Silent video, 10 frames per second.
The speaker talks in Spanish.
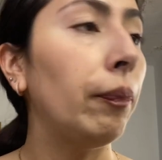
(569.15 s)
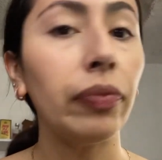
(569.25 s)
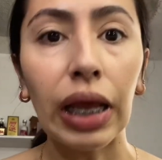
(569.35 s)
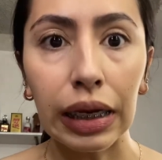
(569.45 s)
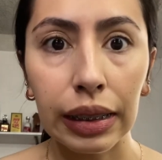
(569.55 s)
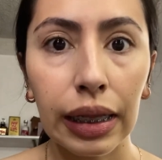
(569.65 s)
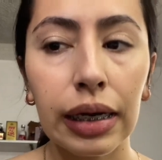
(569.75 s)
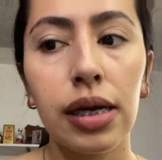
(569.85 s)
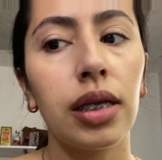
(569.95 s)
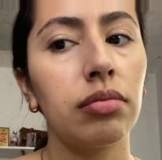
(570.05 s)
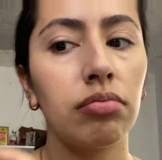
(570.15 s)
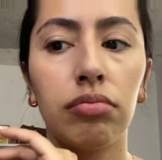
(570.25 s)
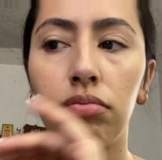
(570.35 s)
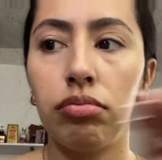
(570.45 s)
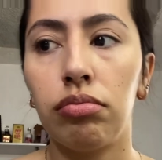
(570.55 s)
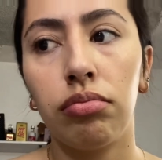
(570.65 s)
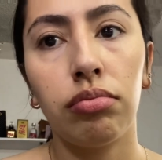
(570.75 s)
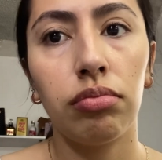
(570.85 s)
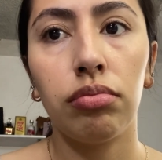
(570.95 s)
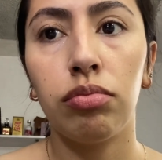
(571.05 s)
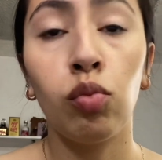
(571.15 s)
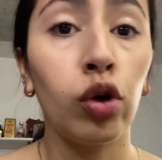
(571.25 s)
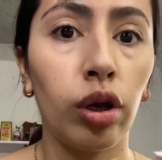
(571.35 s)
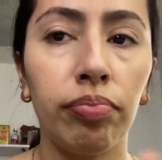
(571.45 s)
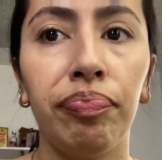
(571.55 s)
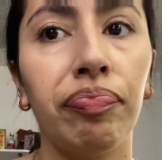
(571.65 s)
del internet murió.